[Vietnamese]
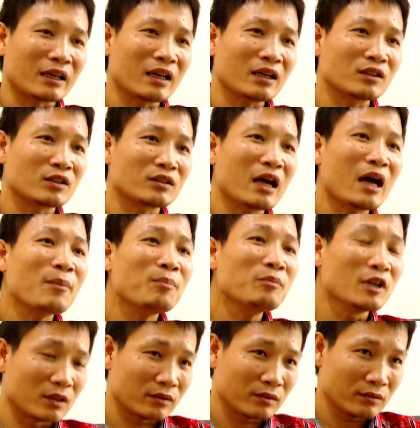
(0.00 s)
năng là áp
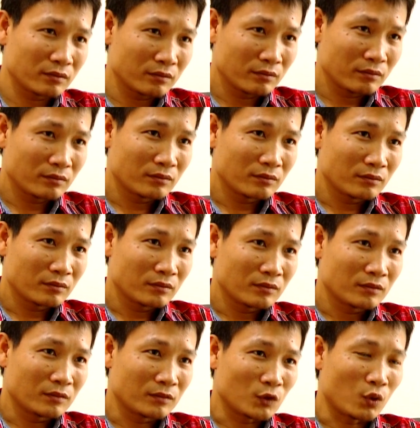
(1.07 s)
lực
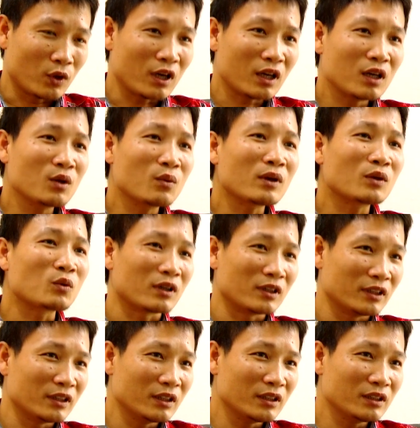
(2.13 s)
của các cơ quan quản
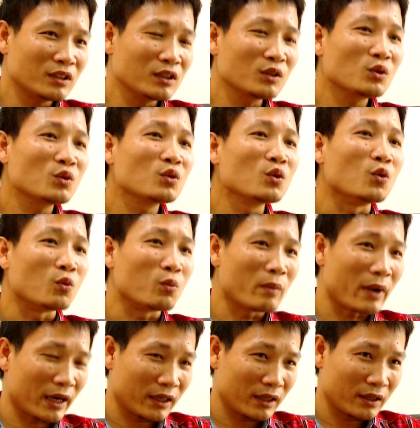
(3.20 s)
lý chưa đủ
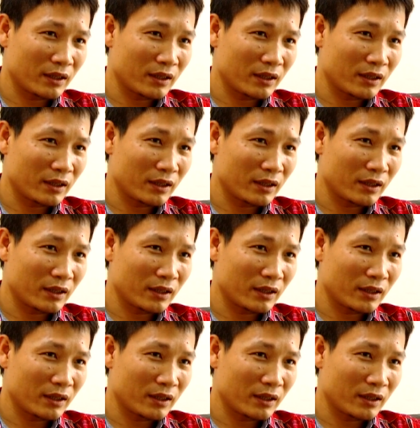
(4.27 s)
mạnh